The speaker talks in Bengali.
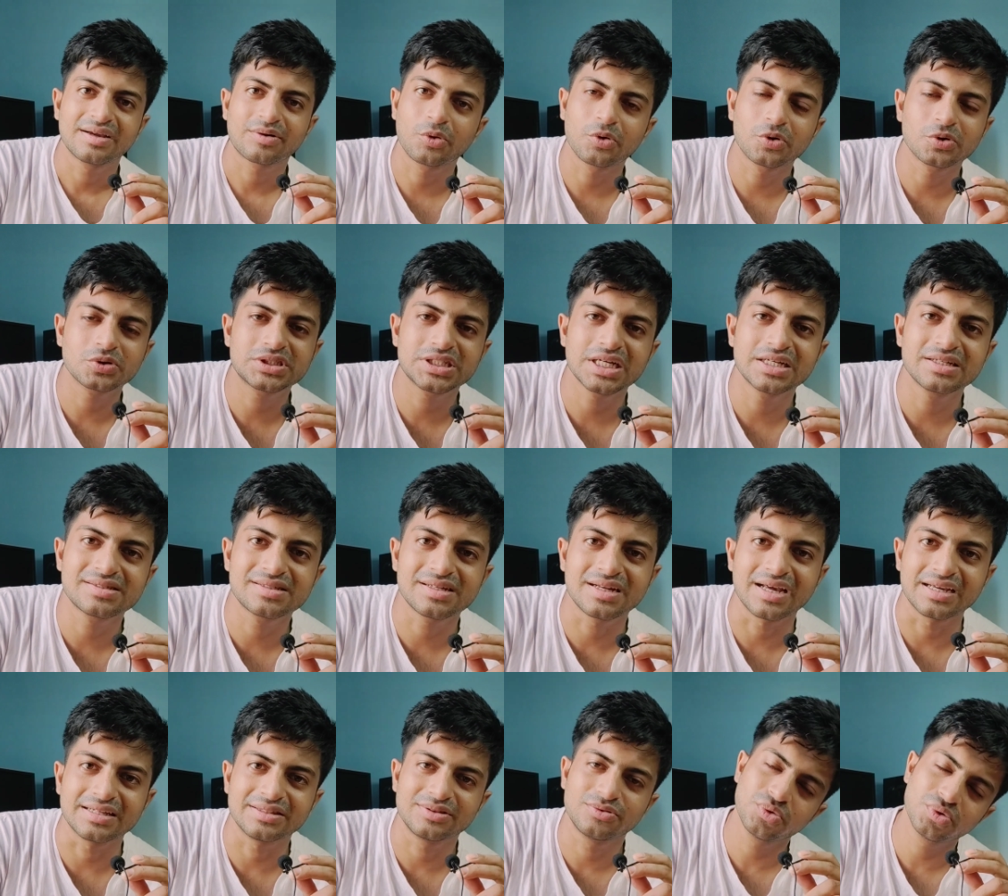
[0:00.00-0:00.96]
কোনো চেঞ্জ
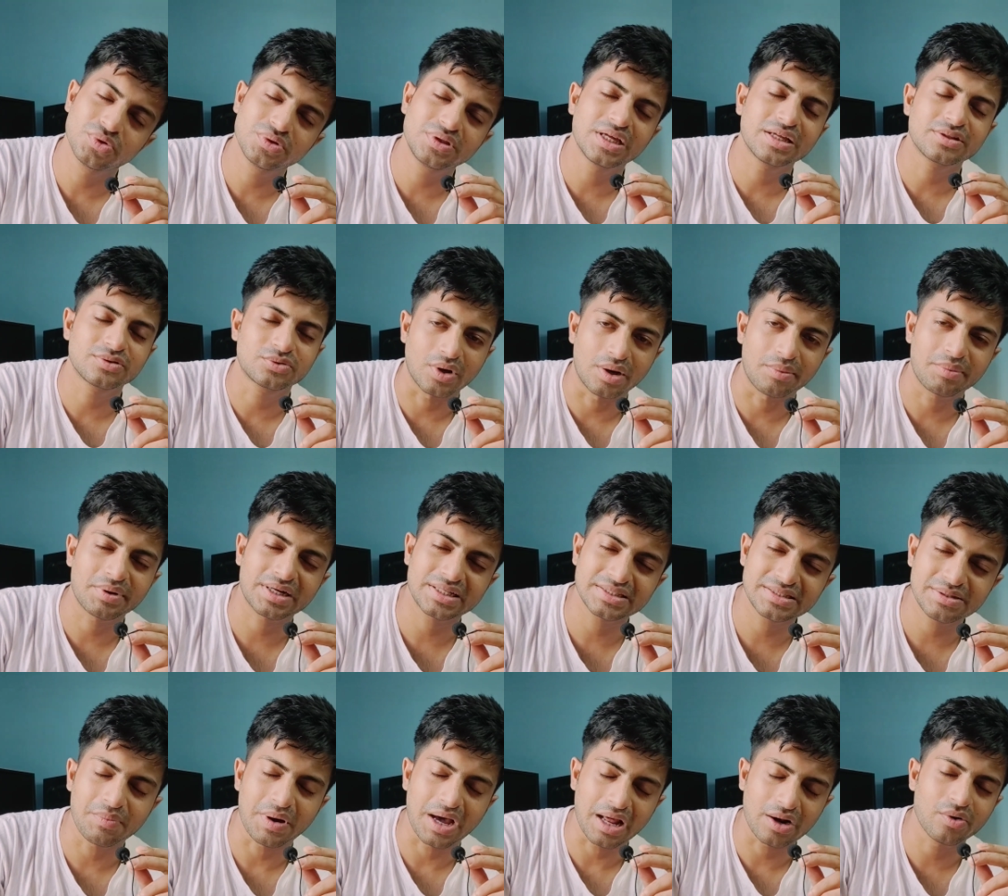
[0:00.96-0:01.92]
নাই দুর্দান্ত আমার কাছে